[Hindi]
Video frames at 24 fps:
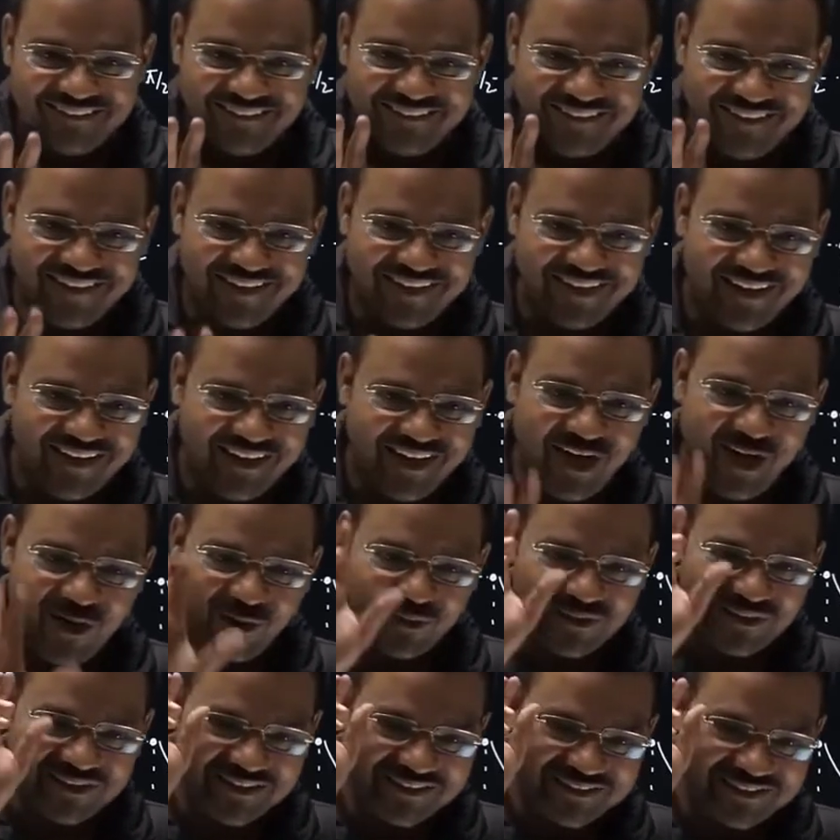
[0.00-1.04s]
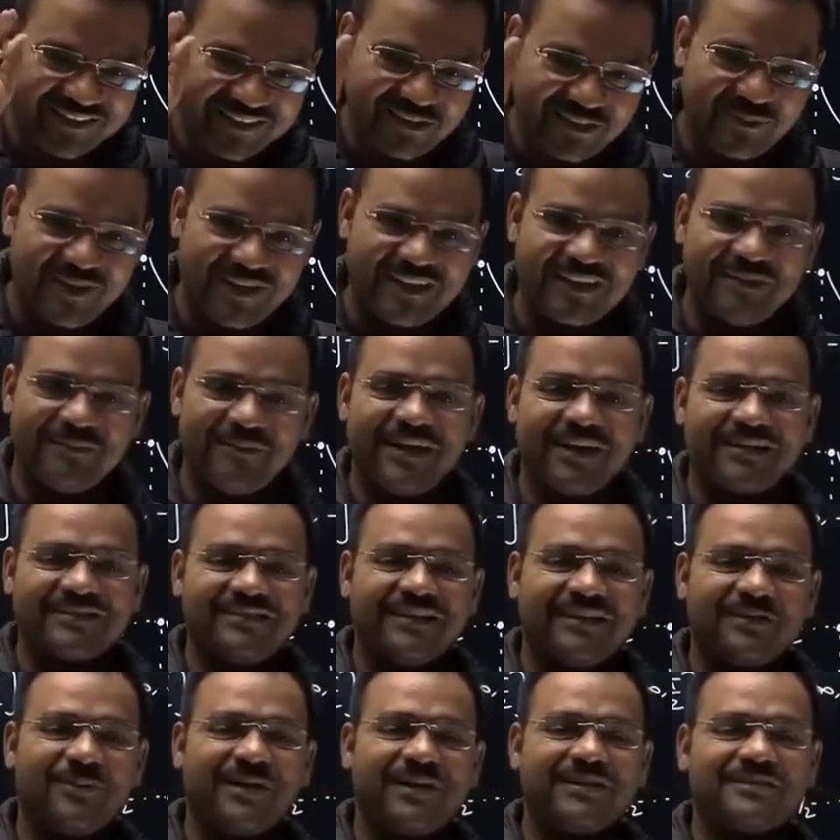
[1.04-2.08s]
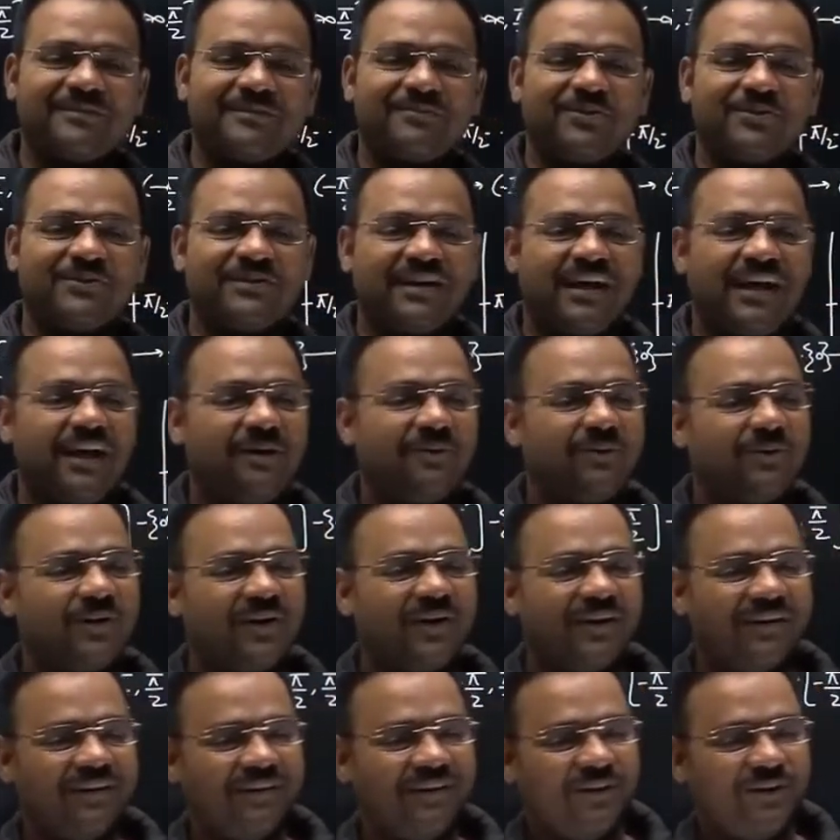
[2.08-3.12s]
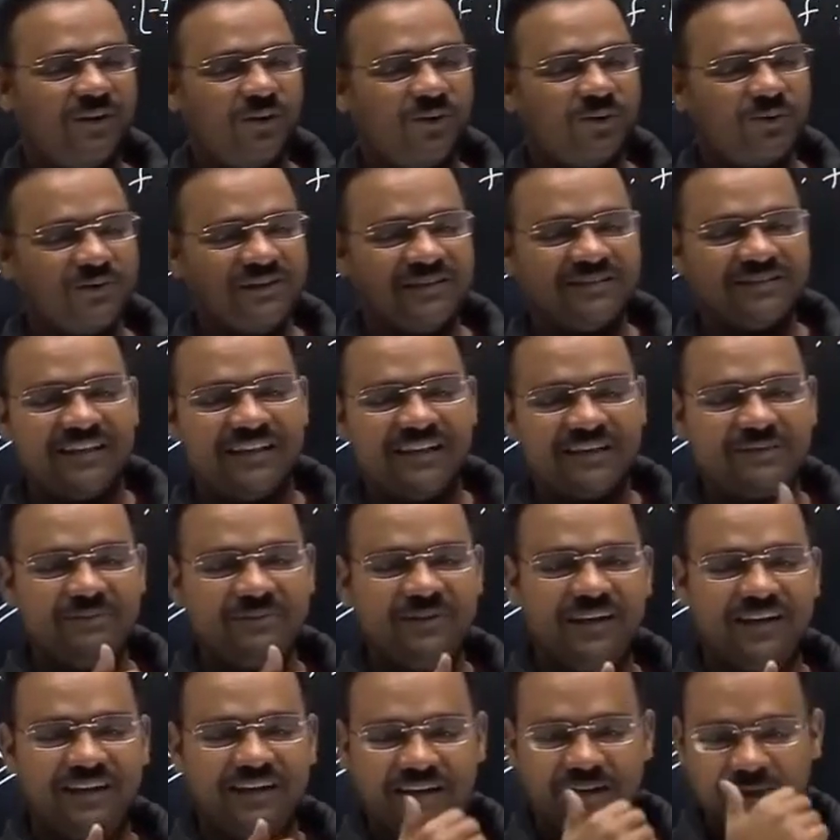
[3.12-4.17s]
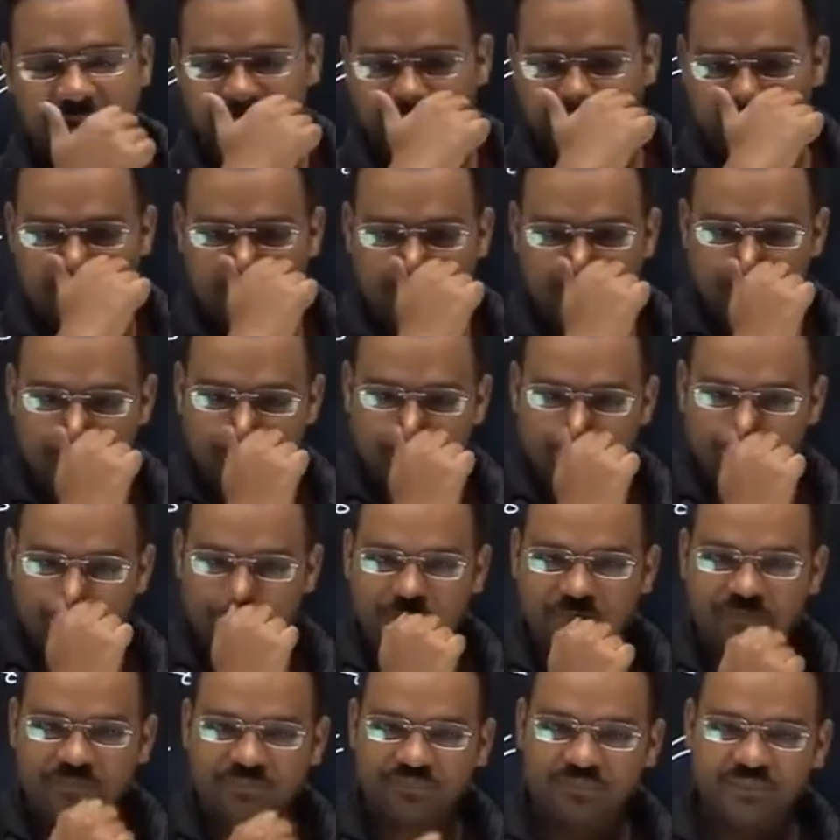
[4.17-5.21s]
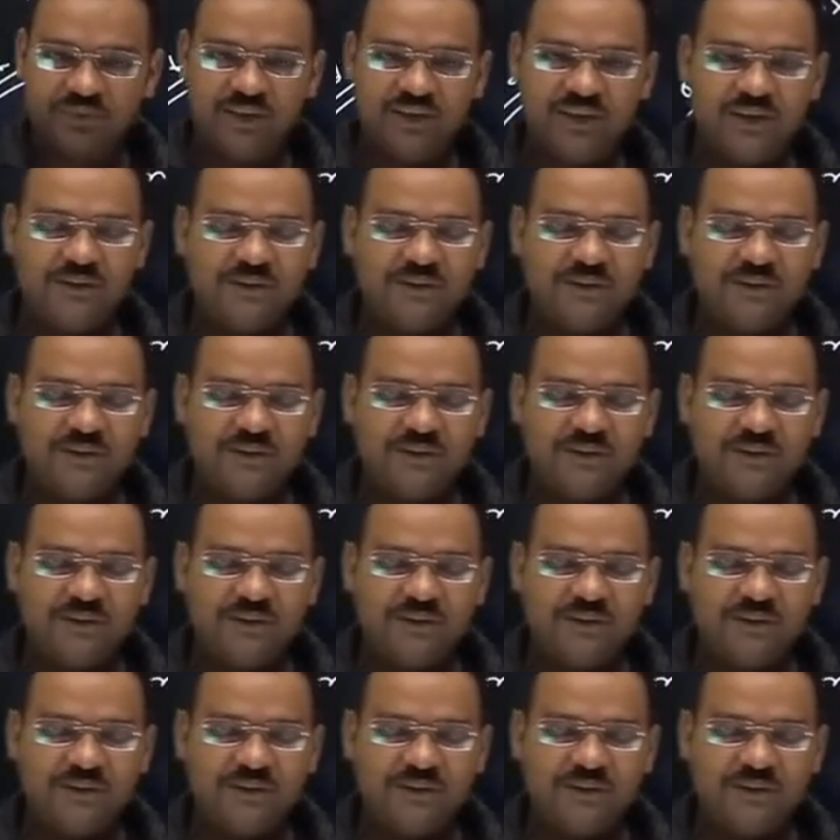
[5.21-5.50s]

ठीक है और जिस दिन तुम्हारे दिमाग से तुम्हारे सपनों से गायब होगा उस दिन से लक्ष्मी आएगी ठीक है